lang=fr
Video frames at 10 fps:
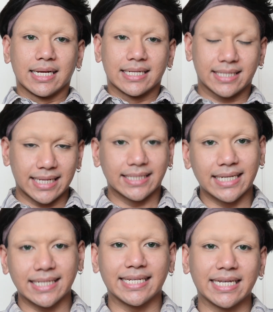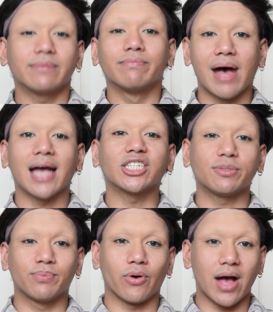Cette technique
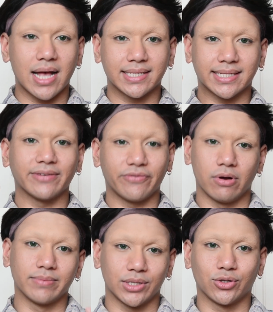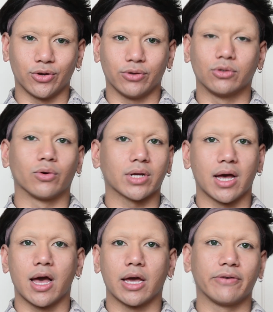marche pour cette forme des yeux. Donc,
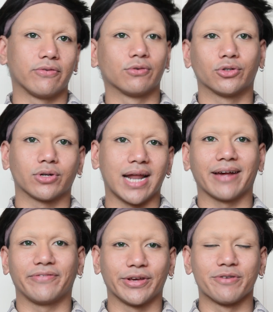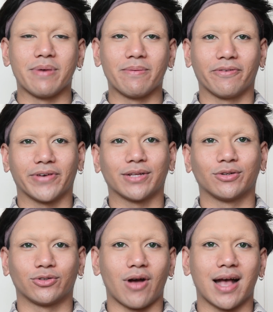euh, il faut que je clarifie que même, en fait,
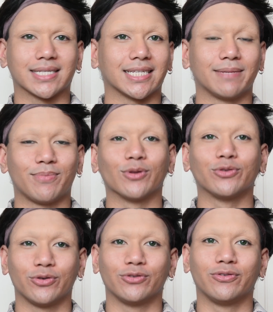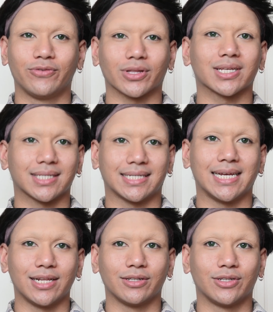que genre, ah, ça dépend de, votre
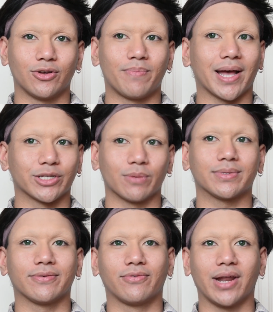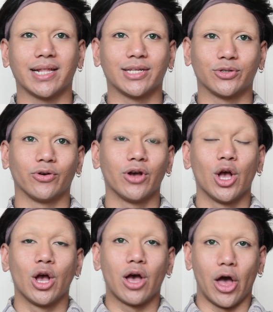style des yeux. Par exemple, si vous voulez les yeux
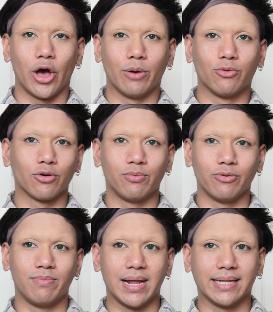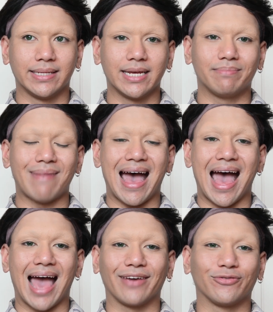euh, beaucoup plus blendés,
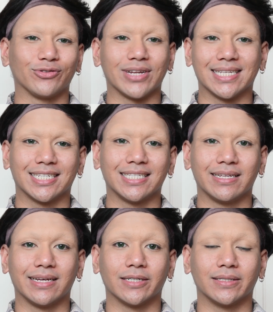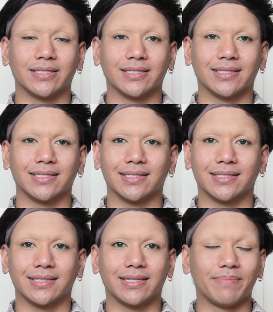bah, il faut utiliser
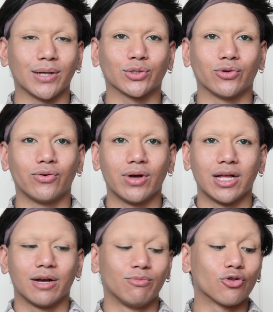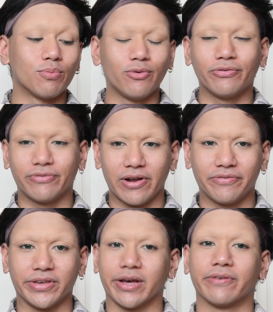des pinceaux beaucoup plus
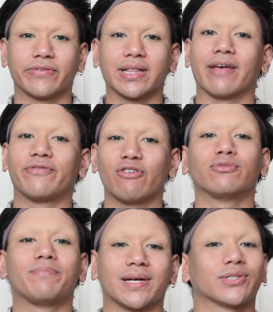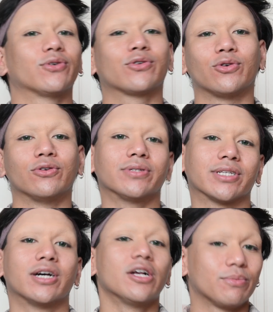fluffy. En fait, la forme de pinceau compte
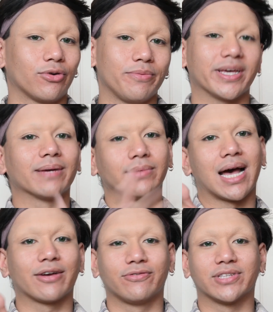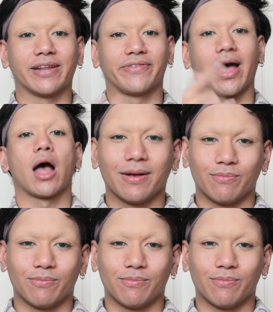pour le make-up drag que vous allez faire.